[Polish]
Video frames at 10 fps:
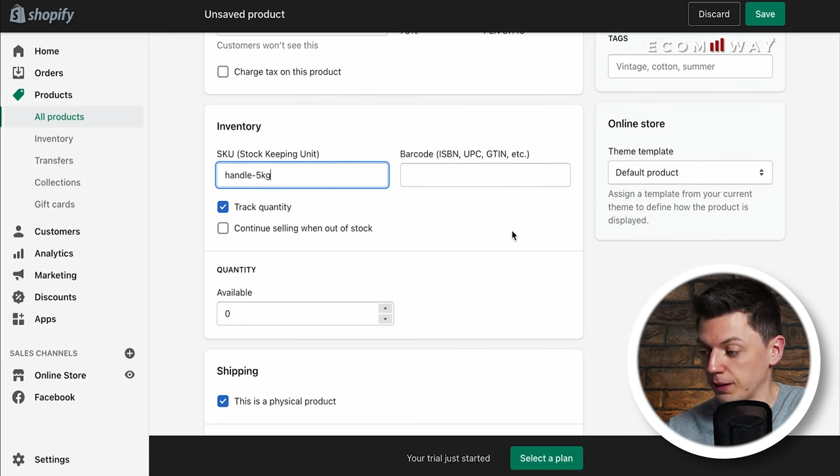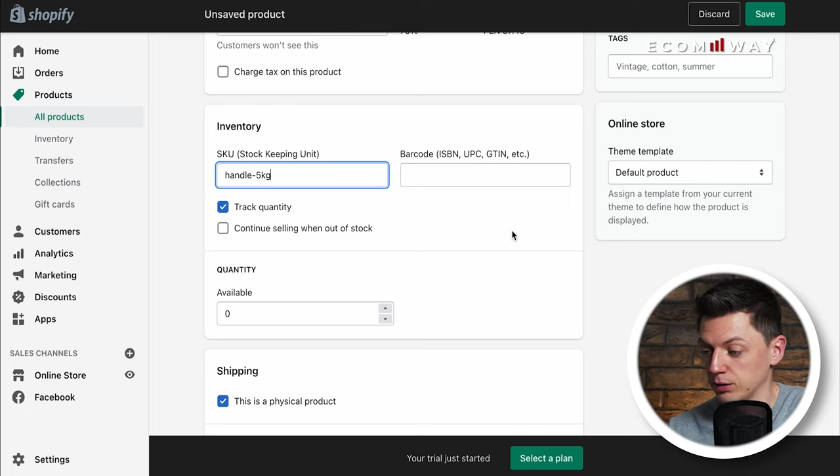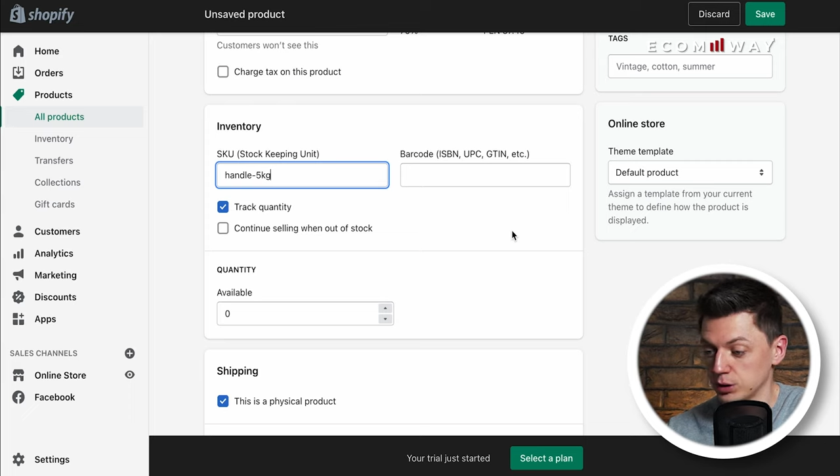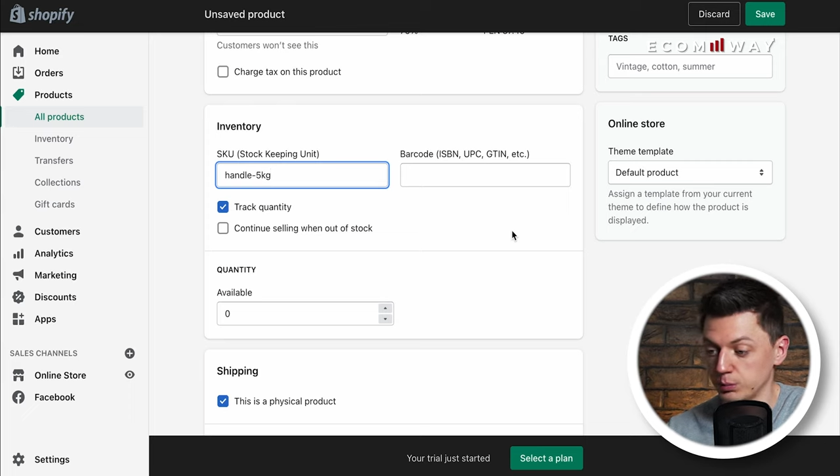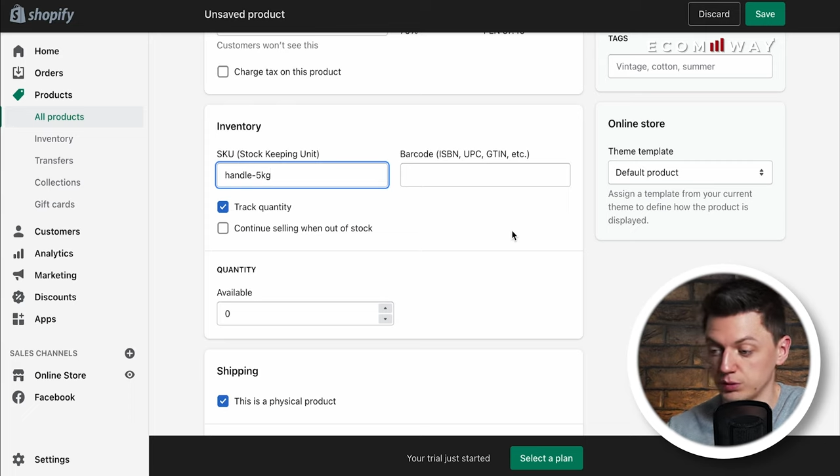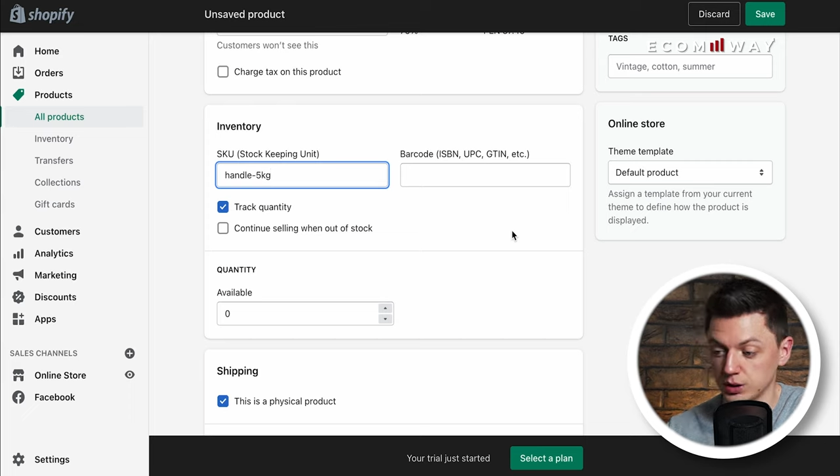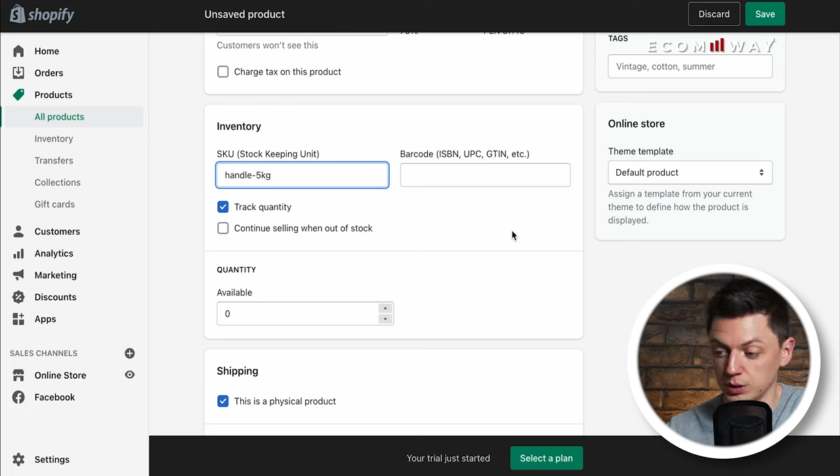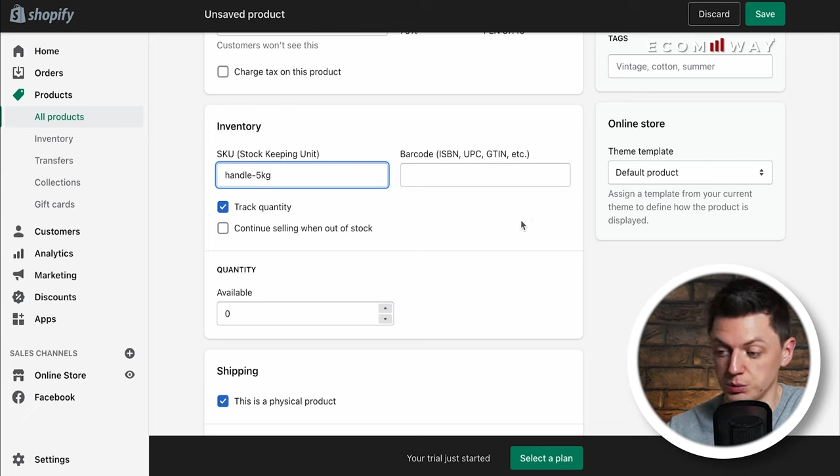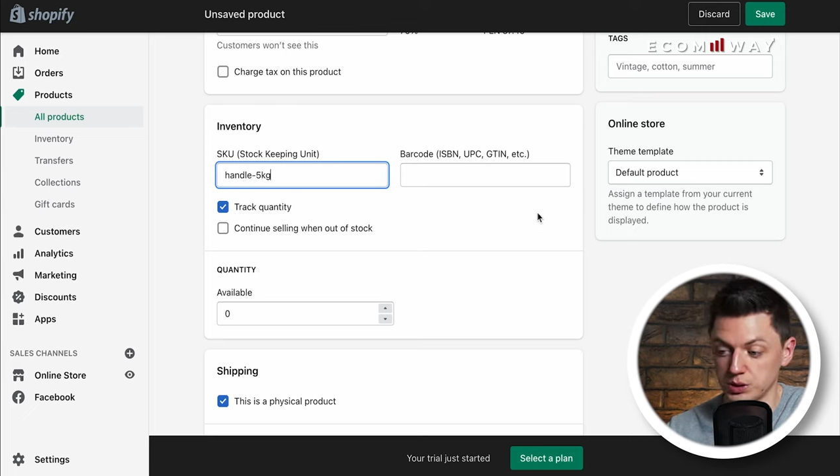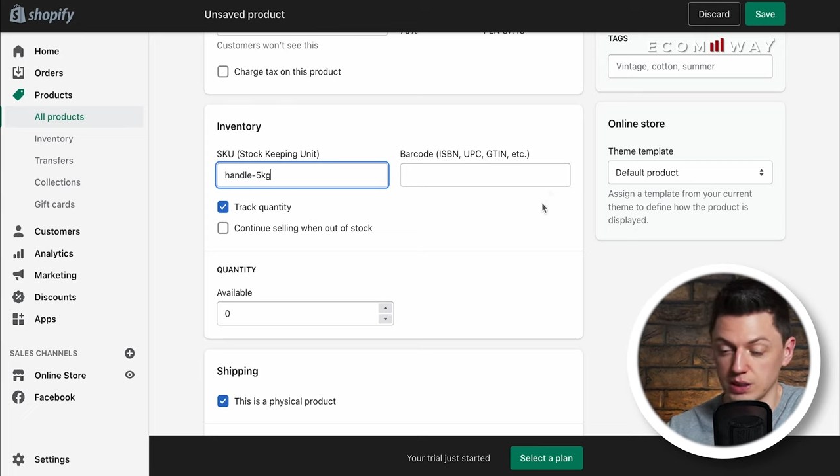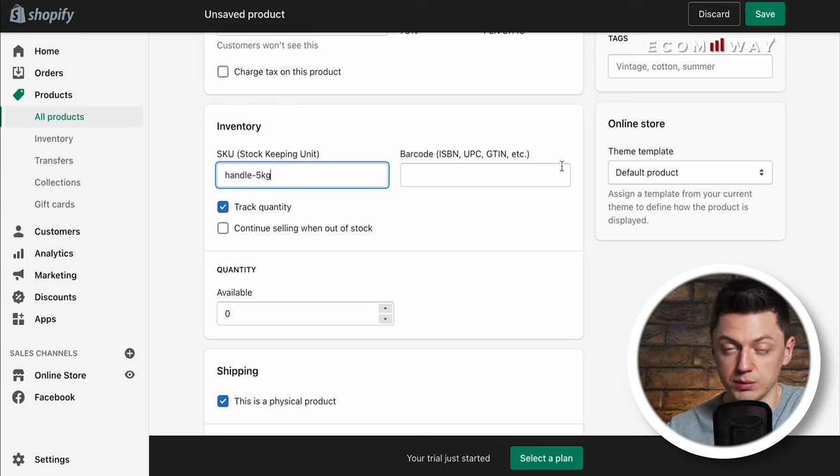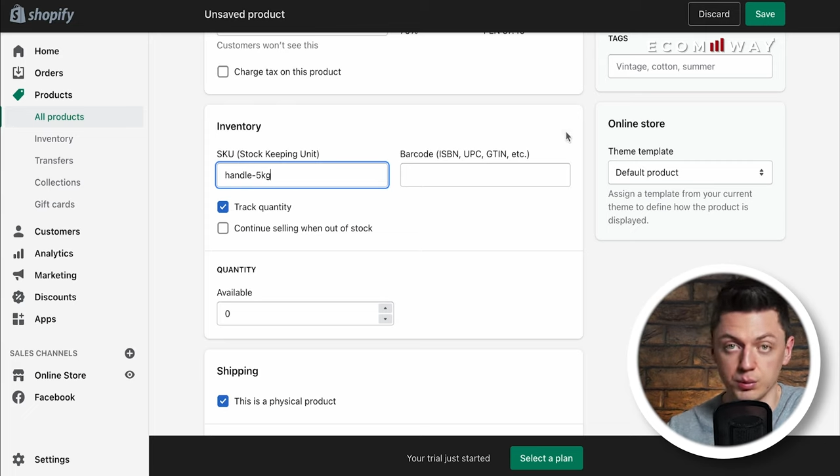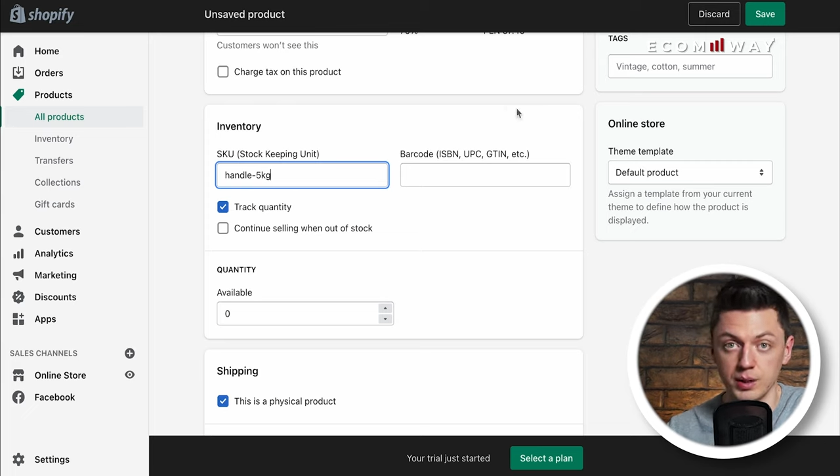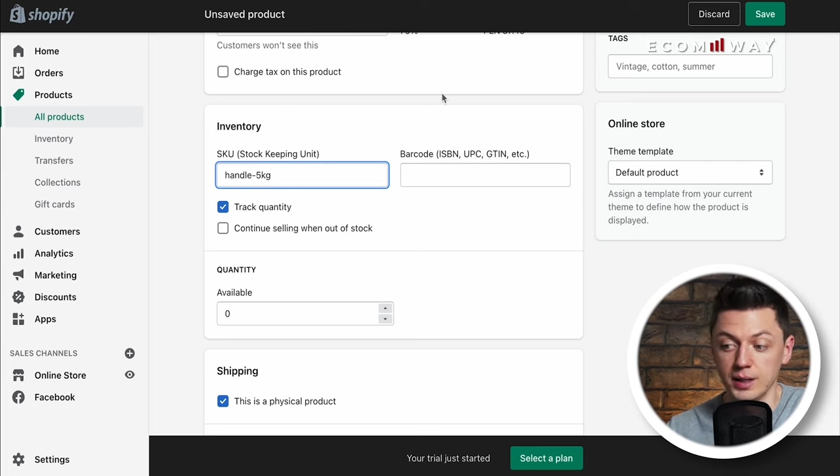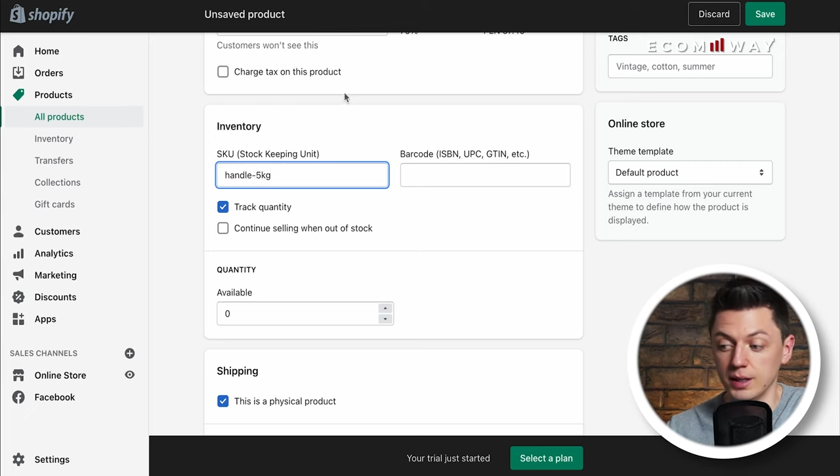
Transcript: e, sobie wcześniej ustawił.